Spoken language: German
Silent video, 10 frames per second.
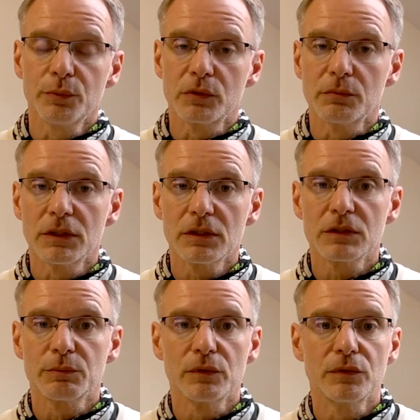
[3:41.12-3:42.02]

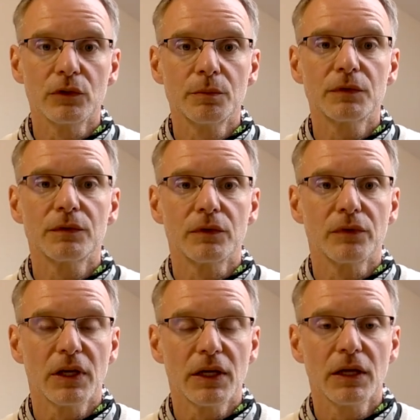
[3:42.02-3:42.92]
zumindest bewirbt
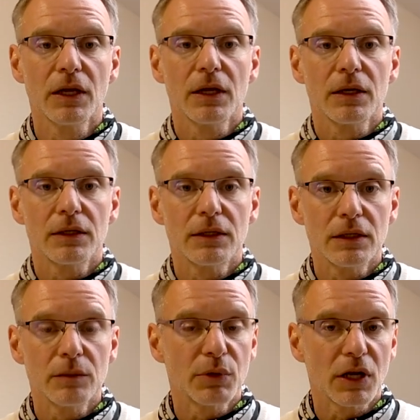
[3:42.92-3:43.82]
VW
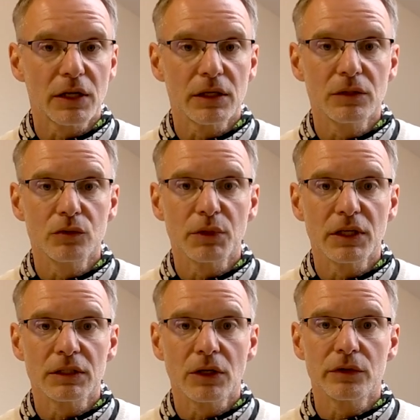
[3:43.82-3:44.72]
die
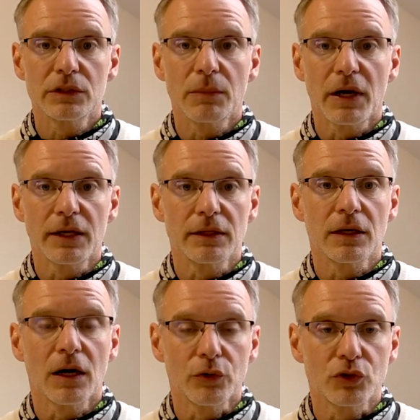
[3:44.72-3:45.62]
Plug-in-Hybriden aus dem
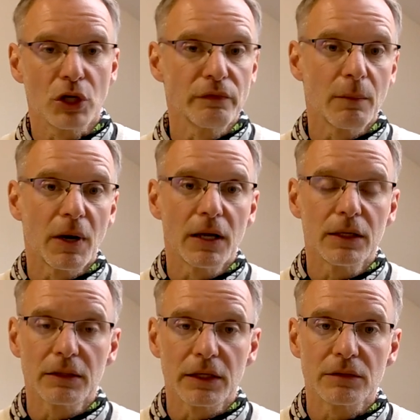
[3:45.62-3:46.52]
eigenen Haus. Schauen wir
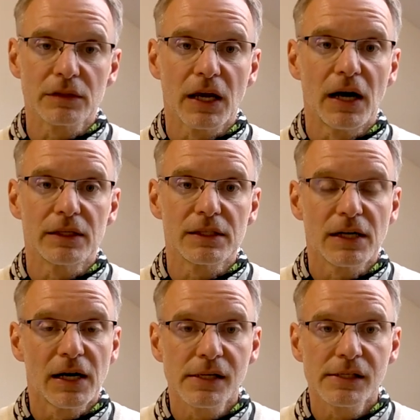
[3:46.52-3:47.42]
mal uns reale
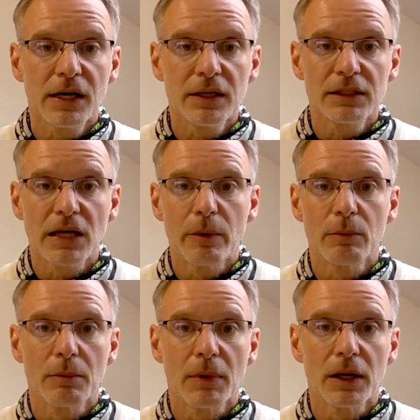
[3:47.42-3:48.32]
Zahlen an. Ich habe
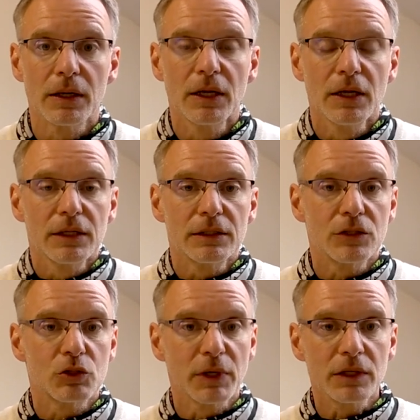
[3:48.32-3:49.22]
mir mal
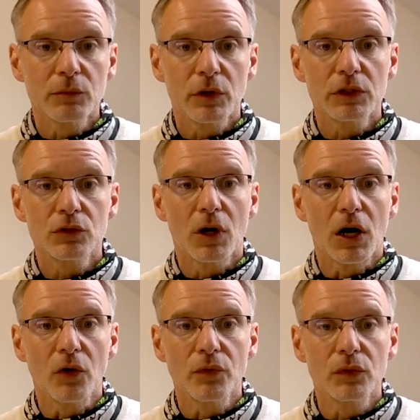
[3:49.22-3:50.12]
den Spritmonitor
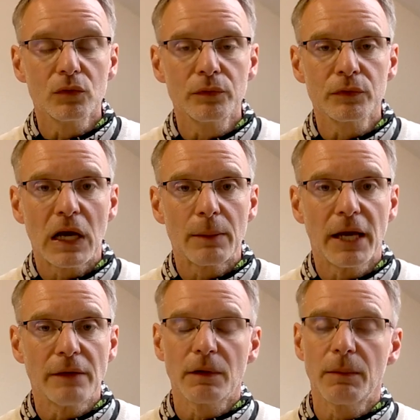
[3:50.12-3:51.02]
aufgerufen, habe
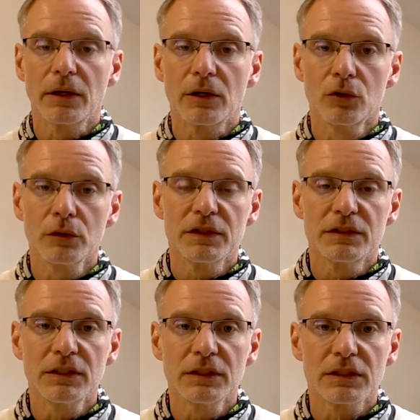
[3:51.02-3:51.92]
einfach mal geguckt, wie
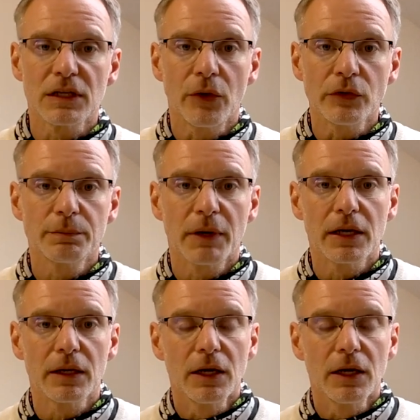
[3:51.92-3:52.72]
sieht denn das aus bei